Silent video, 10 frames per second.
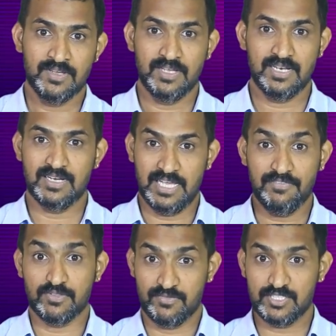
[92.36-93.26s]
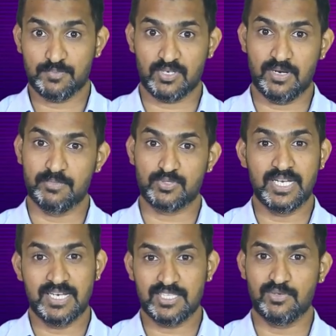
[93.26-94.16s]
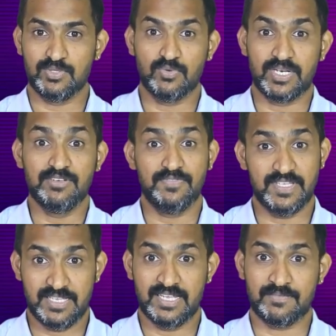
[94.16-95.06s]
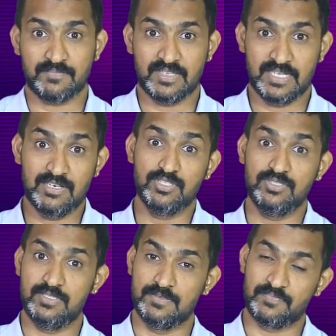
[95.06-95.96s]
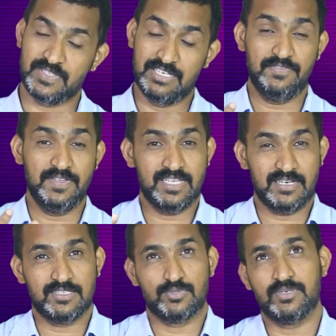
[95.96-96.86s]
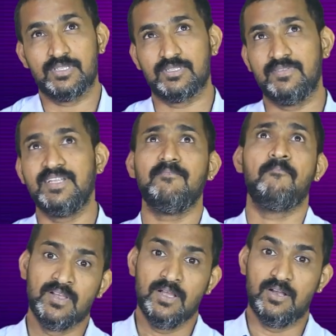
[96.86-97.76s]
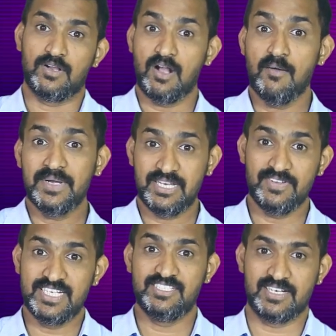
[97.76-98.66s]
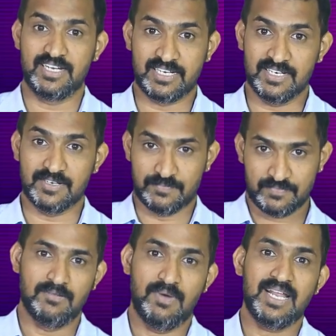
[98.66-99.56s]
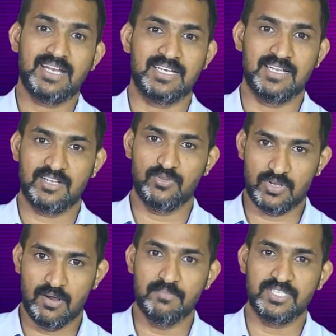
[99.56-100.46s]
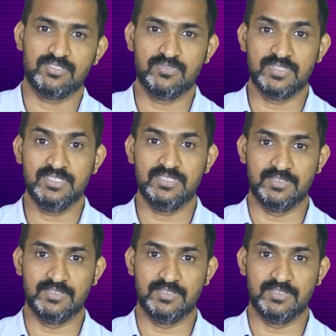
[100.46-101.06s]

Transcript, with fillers: இல்லை லைஃப் வந்து வேஸ்ட் பண்ணுறேன் அப்படின்னு சொல்லி எல்லாத்துக்கும் வந்து ஒரு இன்ஃபீரியர் இதில் வந்து இன்ஃபீரியர்ன்ற சொல்கிறத விட காம்படிட்டிவ் எட்ஜி இருக்கு இல்லைங்களா மார்க்கெட்டில் இருக்க ஒரு காம்படிஷன் வந்து